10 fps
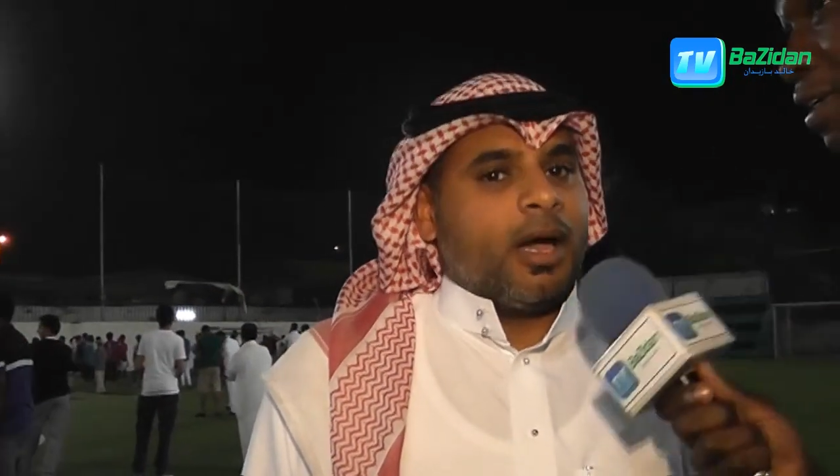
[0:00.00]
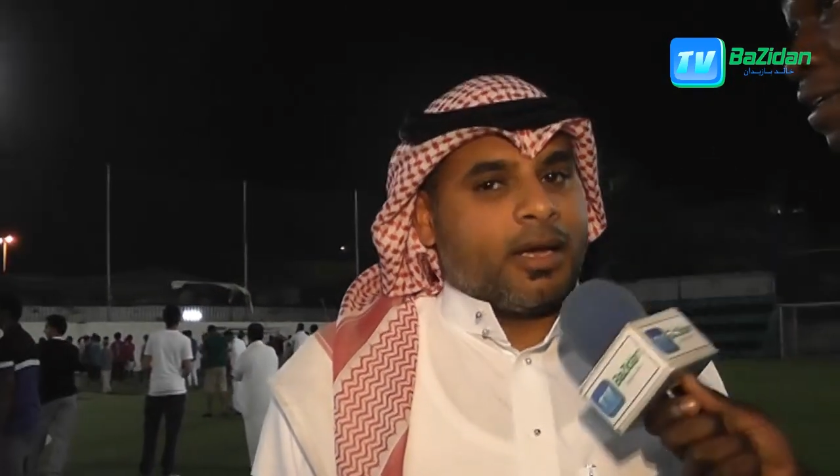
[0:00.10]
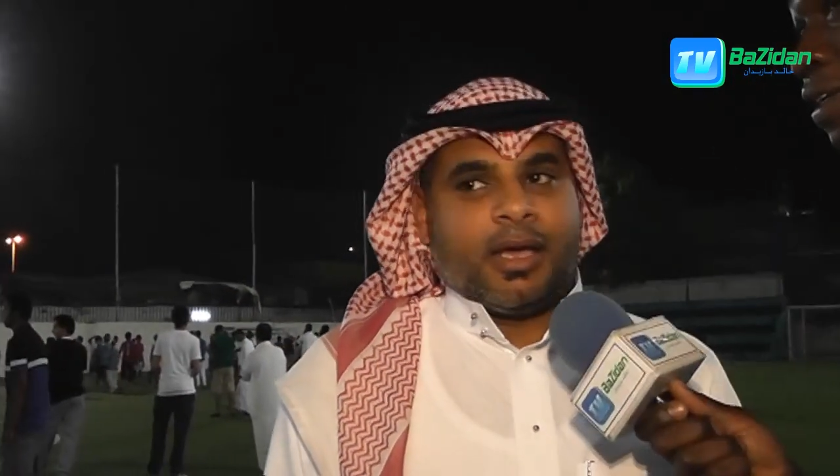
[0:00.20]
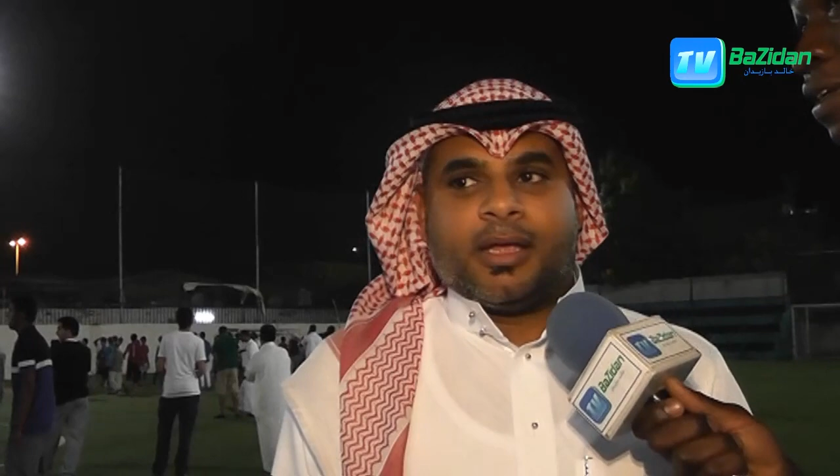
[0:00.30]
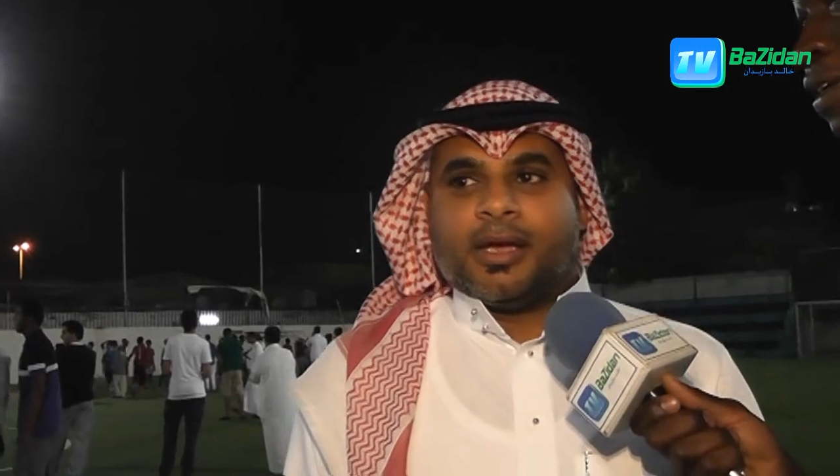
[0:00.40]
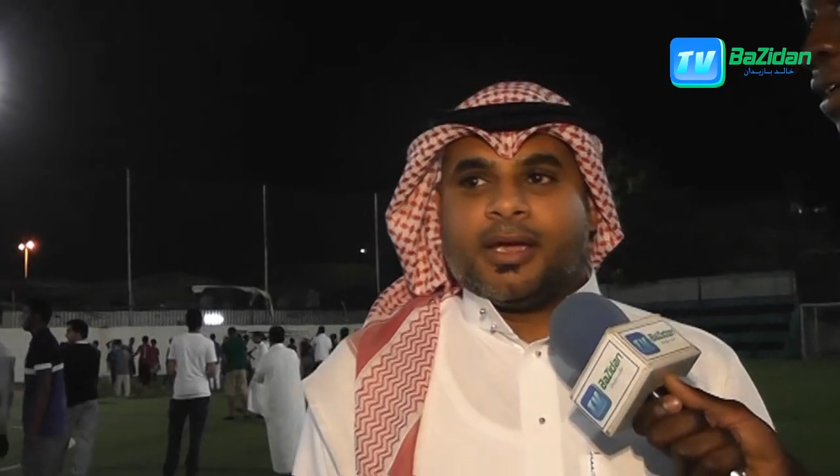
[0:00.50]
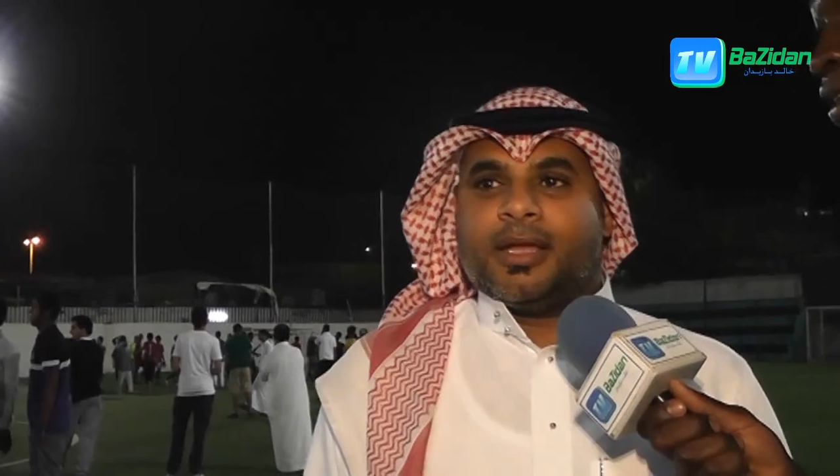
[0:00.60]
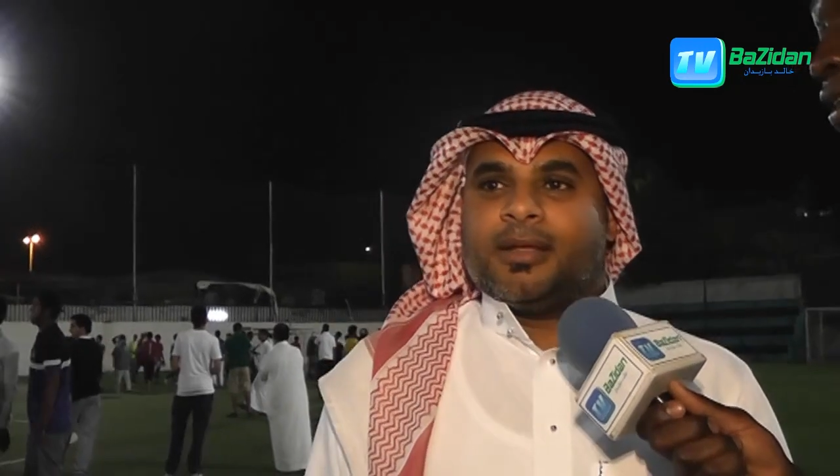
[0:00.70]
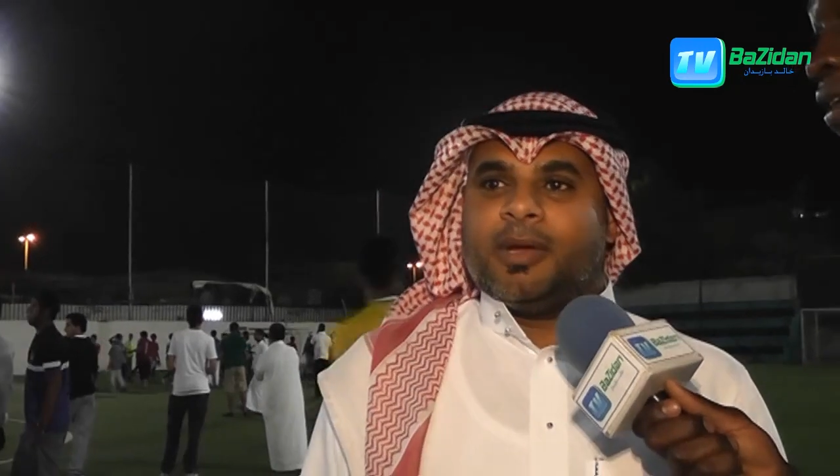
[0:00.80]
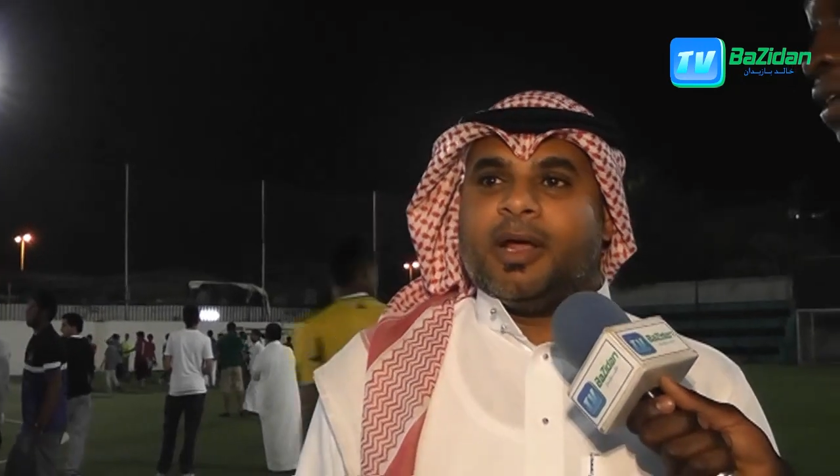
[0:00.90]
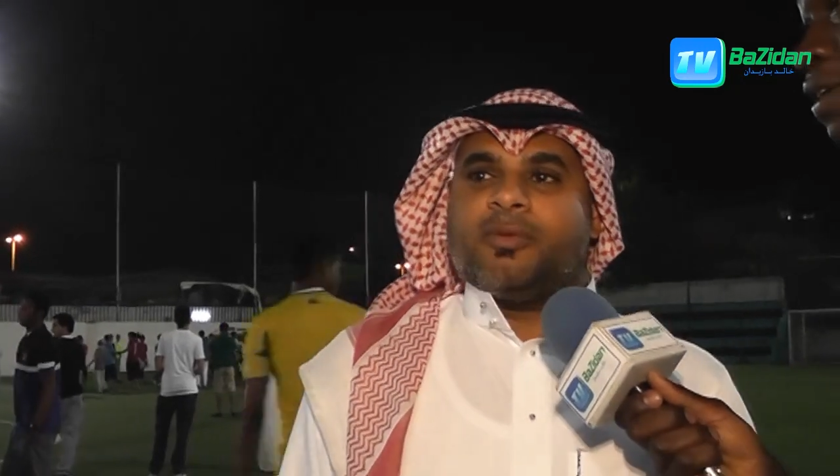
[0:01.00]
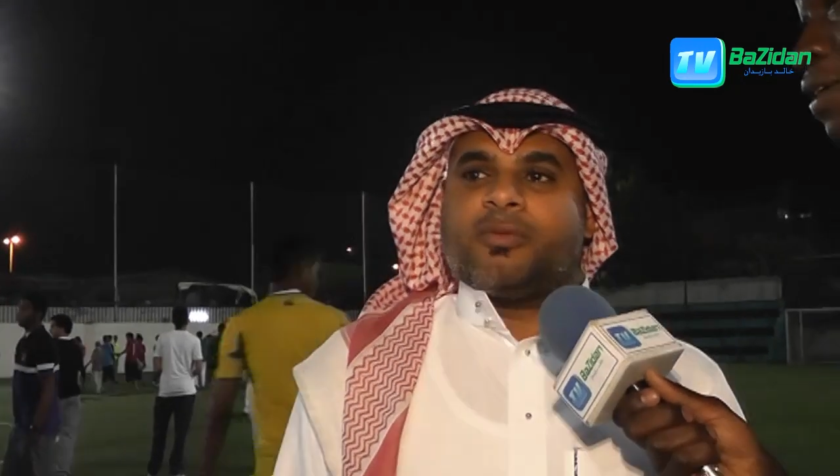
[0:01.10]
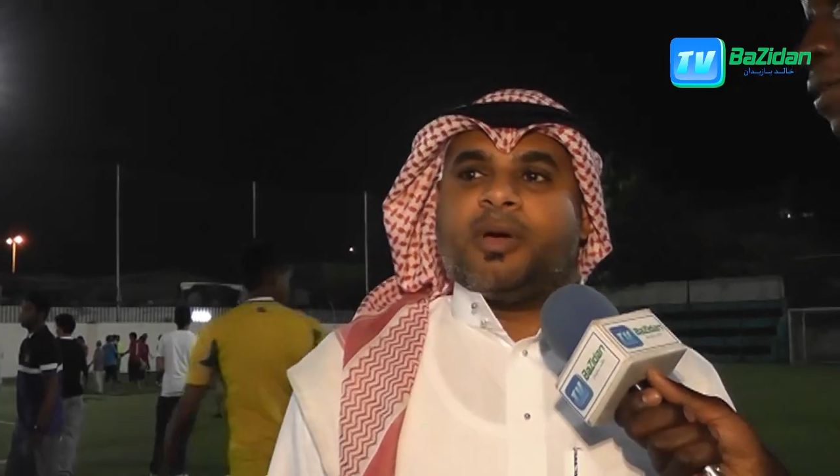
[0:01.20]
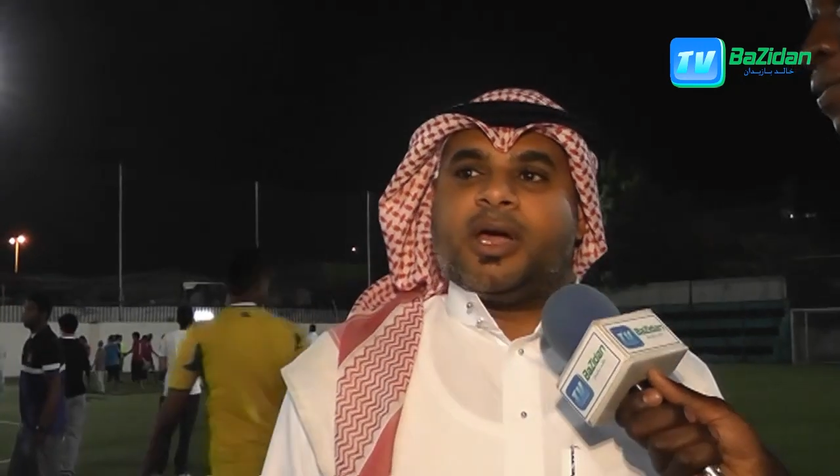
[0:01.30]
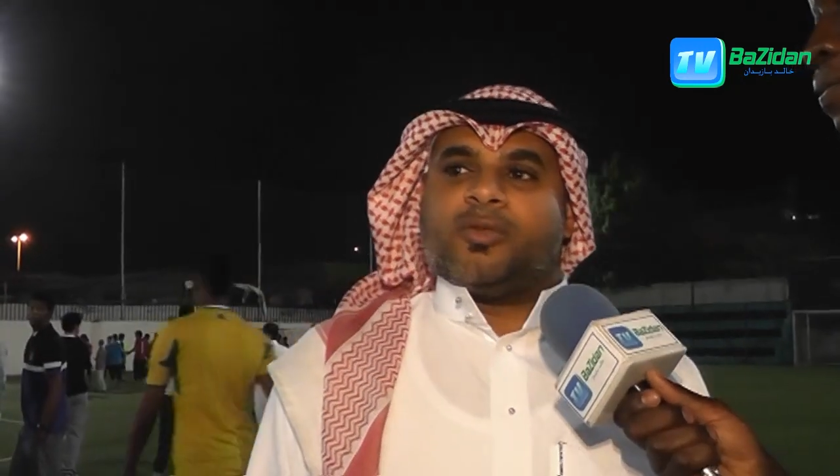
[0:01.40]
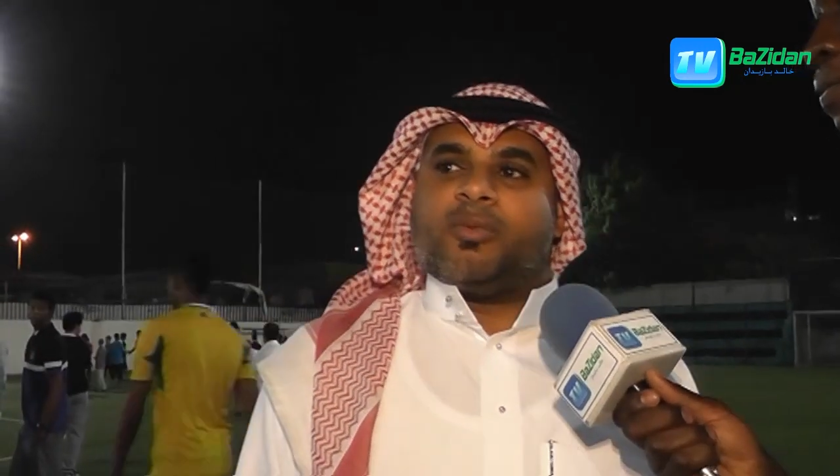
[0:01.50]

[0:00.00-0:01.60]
اكيد اكيد ملعب اسباير